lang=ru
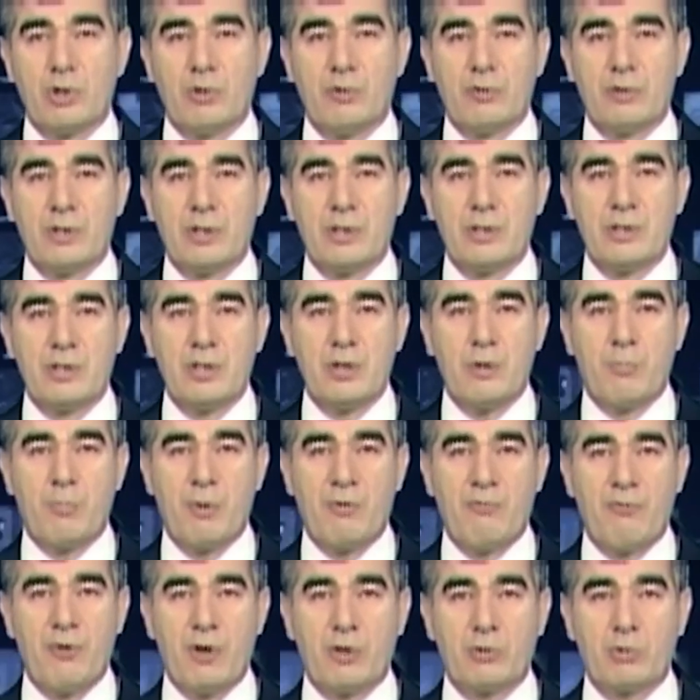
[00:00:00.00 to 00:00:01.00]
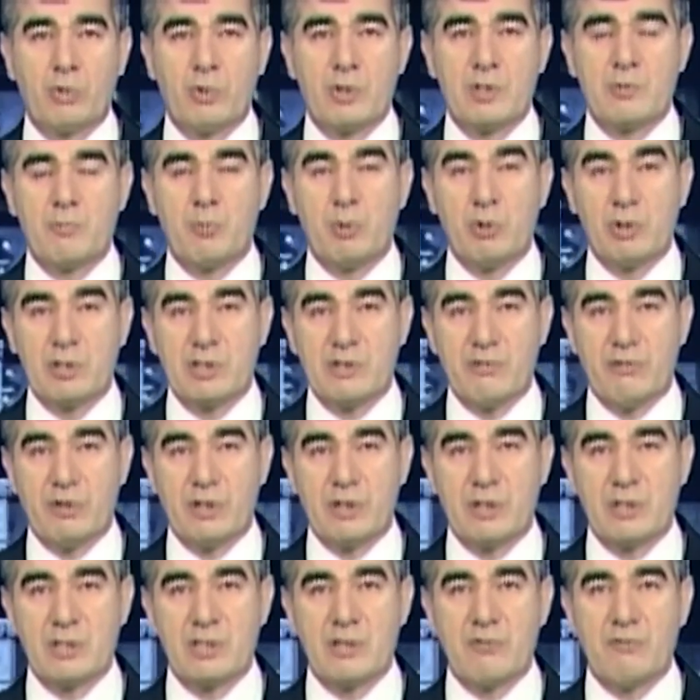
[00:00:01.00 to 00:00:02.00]
уголовное дело по факту
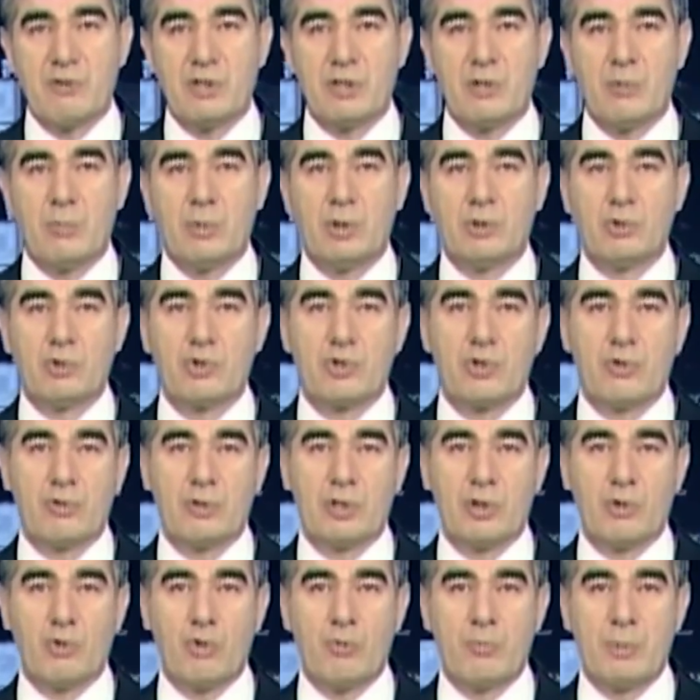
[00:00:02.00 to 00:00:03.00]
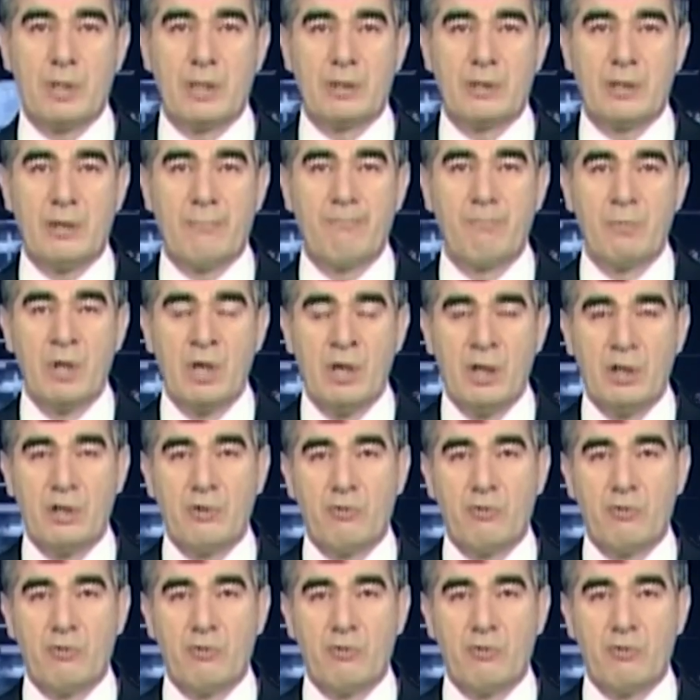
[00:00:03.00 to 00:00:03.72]
использования заведомо ложного документа.